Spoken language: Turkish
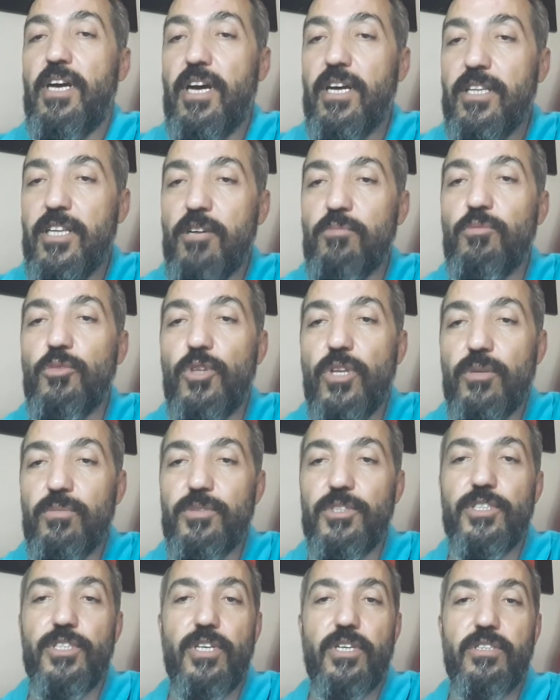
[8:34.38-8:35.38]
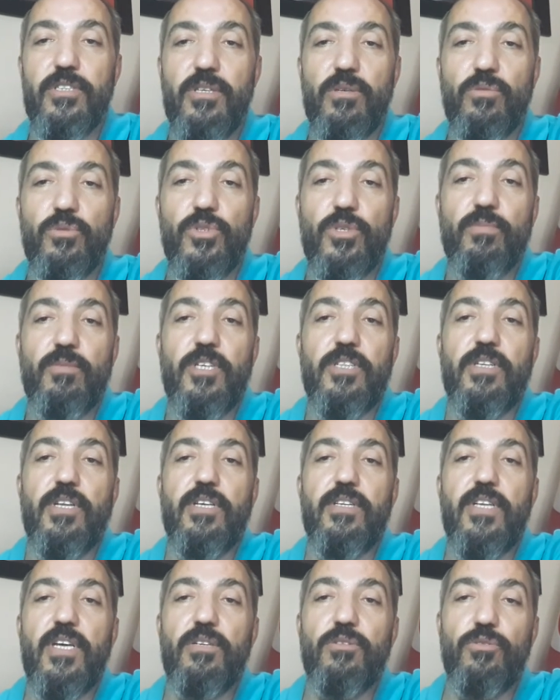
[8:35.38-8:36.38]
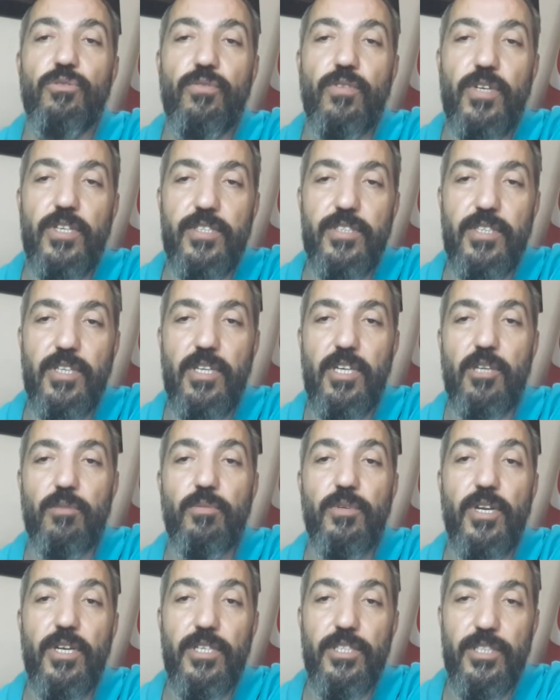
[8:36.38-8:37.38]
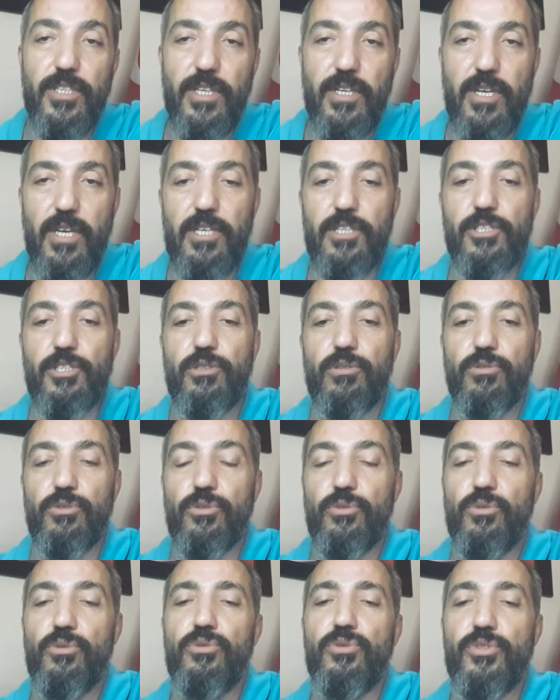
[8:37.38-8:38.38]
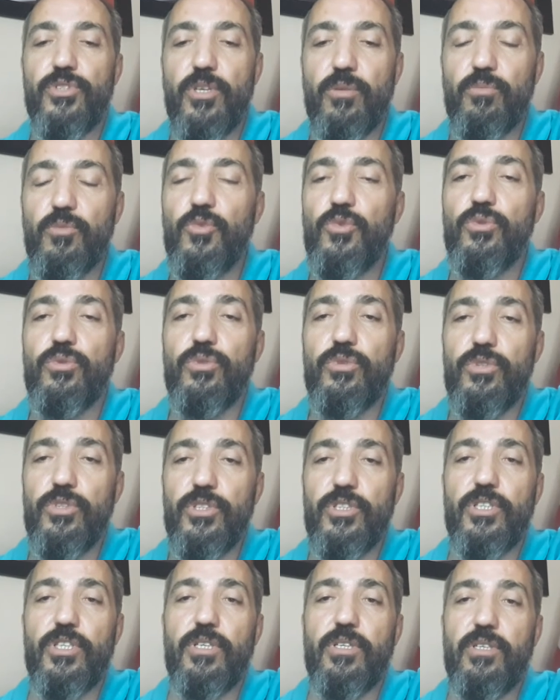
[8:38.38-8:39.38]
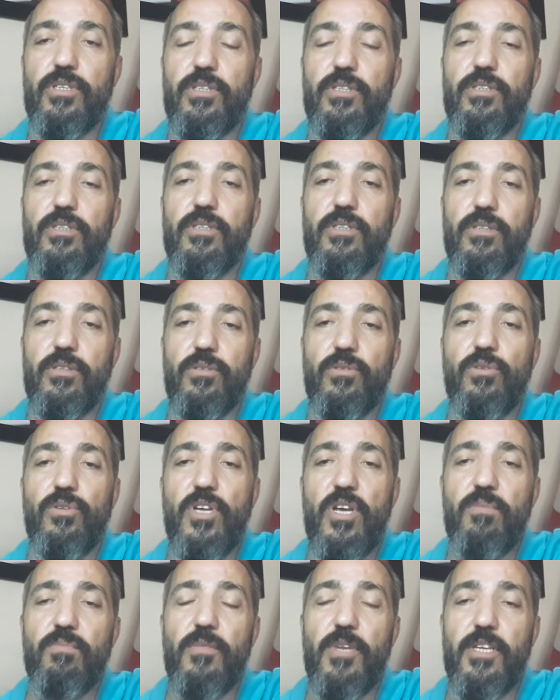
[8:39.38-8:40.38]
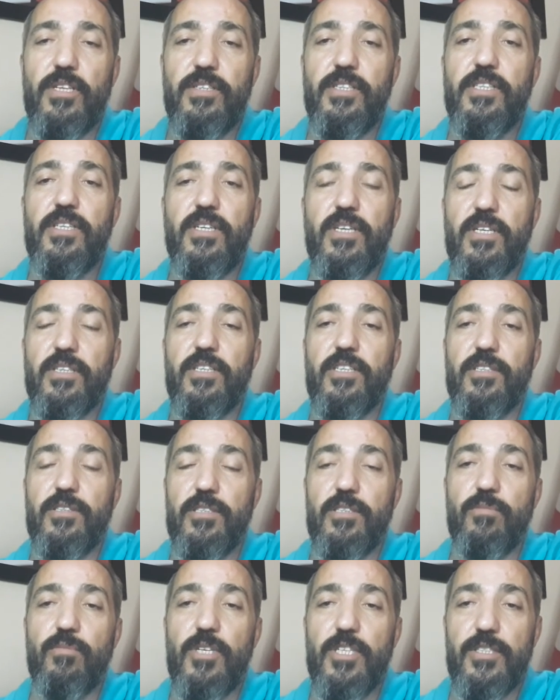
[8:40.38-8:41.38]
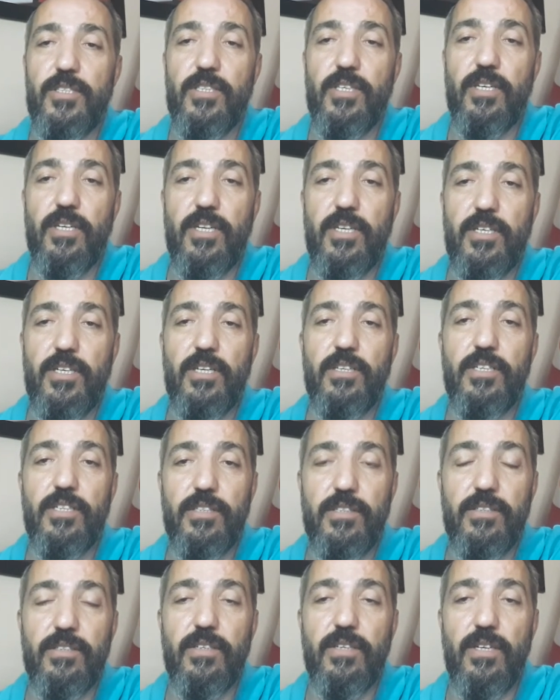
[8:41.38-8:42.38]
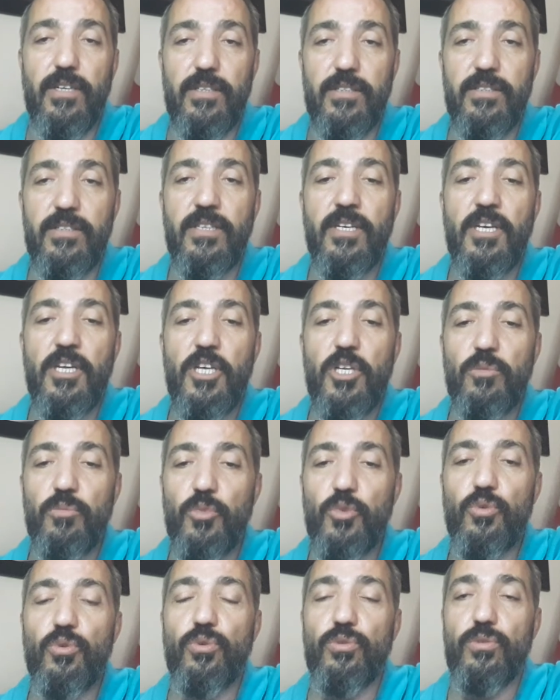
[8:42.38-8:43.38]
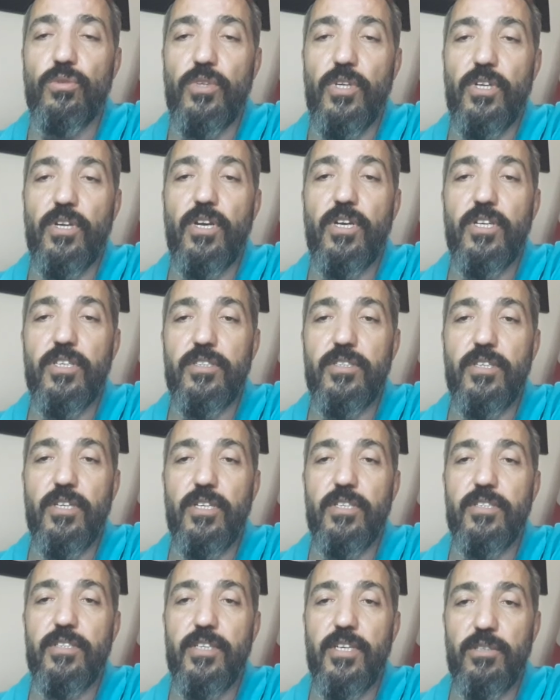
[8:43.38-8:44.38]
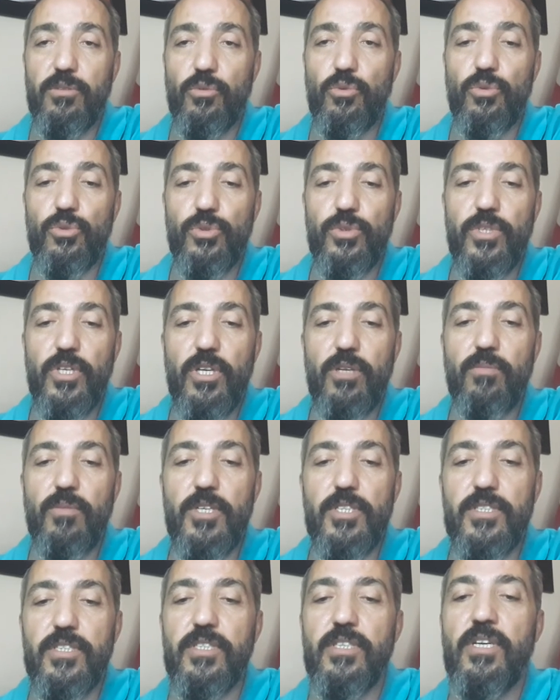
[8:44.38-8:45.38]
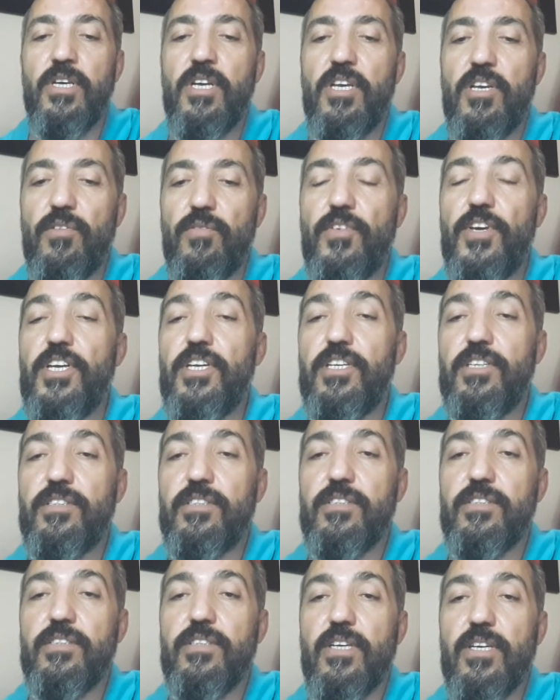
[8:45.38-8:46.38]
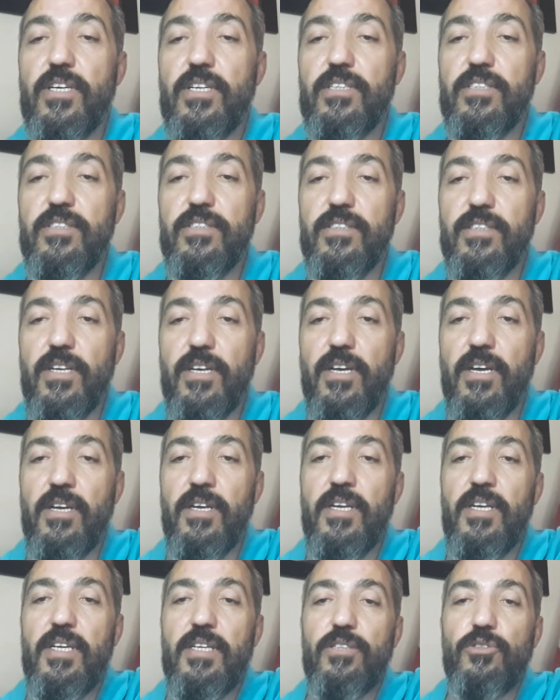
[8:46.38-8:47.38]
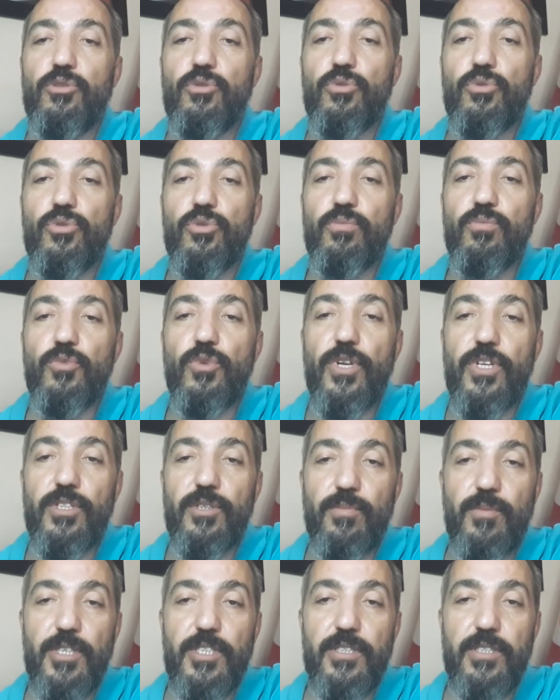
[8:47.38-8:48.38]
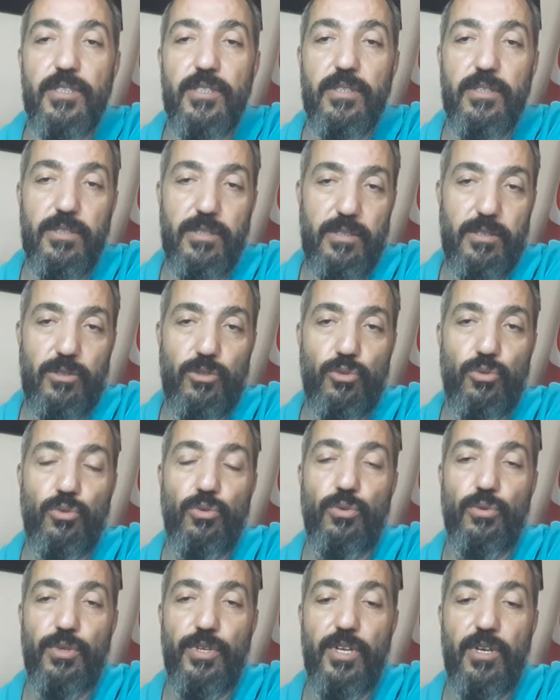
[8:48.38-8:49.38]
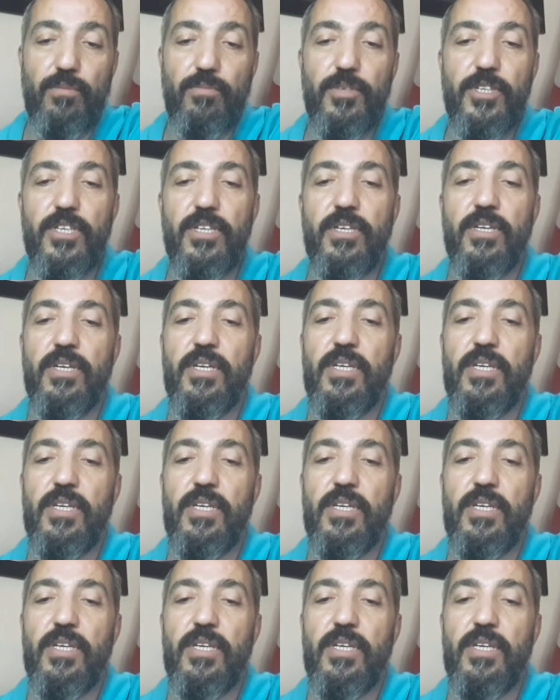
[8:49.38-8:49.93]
alan bulamayacaksa o zaman neden üniversiteler, branşlar açılıyor? O yüzden bu şey, e, önemli dikkat edilmesi gereken iktidarın bu konulara hassasiyet göstermesi ve iktidarın da çözüm üretmesi çok önemli.